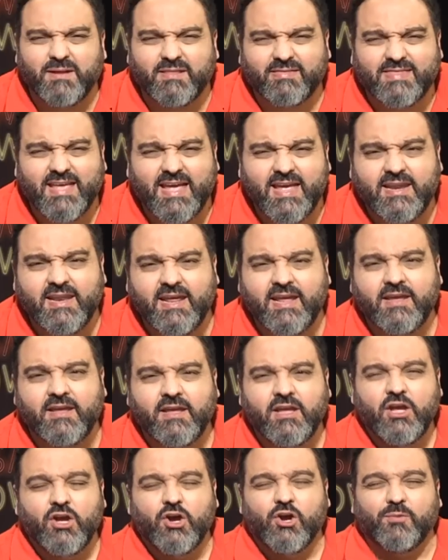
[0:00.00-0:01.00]
من
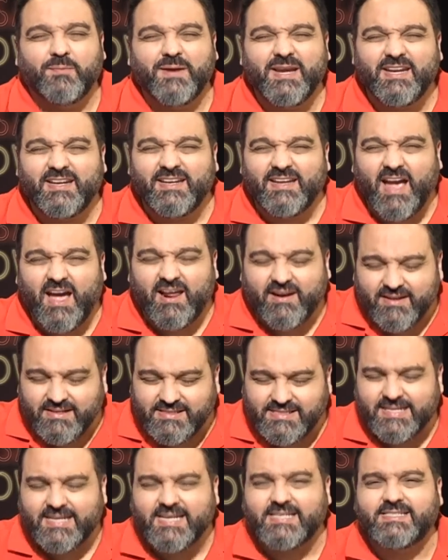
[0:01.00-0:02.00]
الثاني ومين
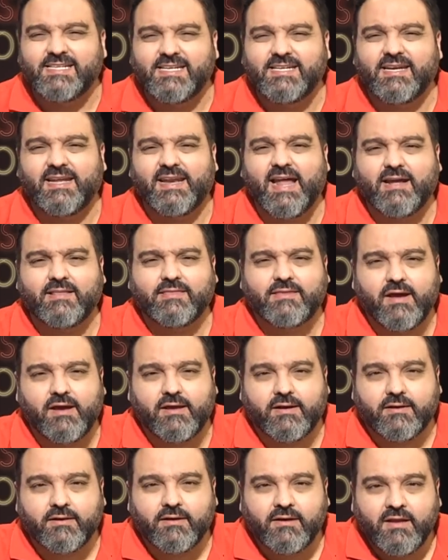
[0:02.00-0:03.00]
يحرض سياسيا
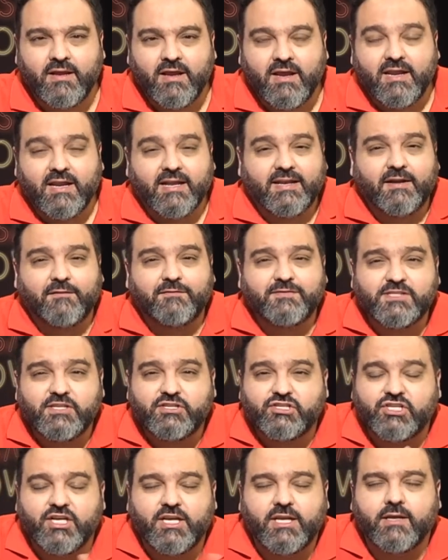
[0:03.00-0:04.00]
اكثر لك نفس
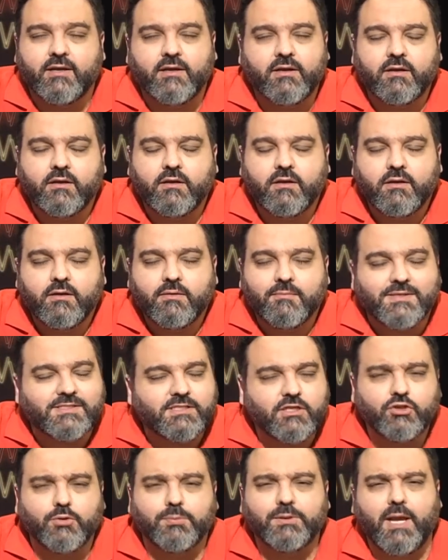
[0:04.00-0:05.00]
الشيء
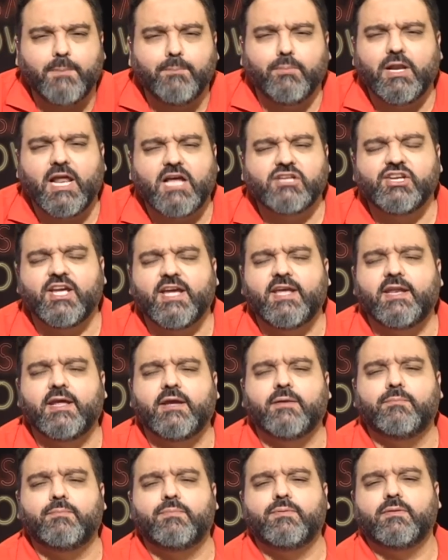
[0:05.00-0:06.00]
بس انتم بتحبوا
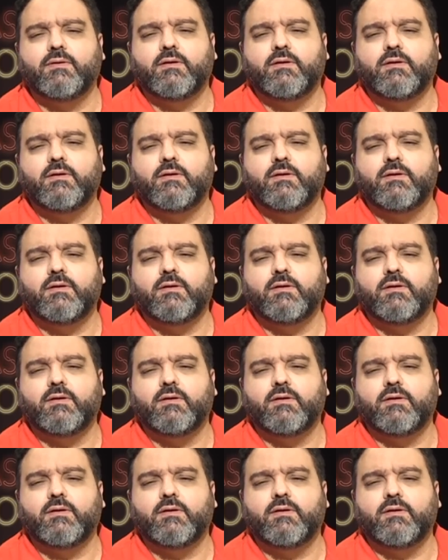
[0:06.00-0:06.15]
الاجانب